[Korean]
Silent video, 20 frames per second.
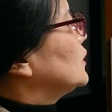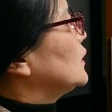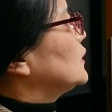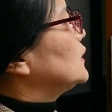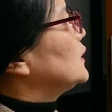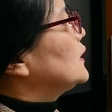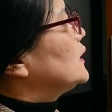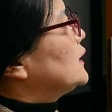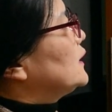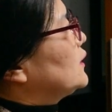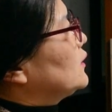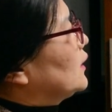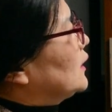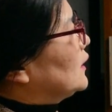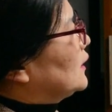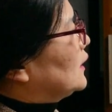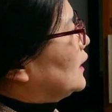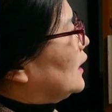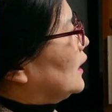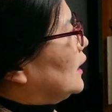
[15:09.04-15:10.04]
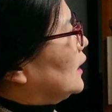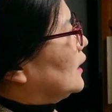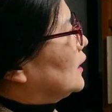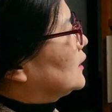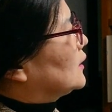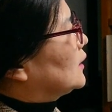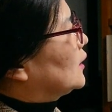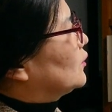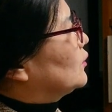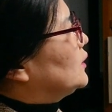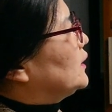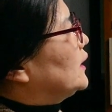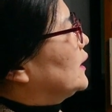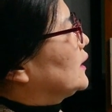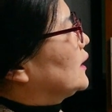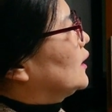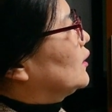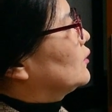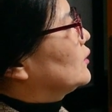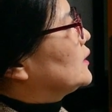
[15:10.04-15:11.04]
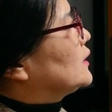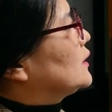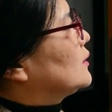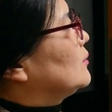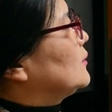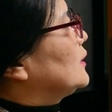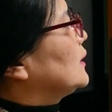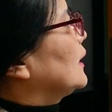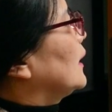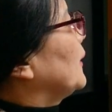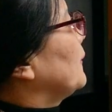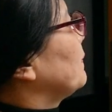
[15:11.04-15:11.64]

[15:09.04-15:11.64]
그것들을 싫어한다. 라고 이야기하고 있습니다.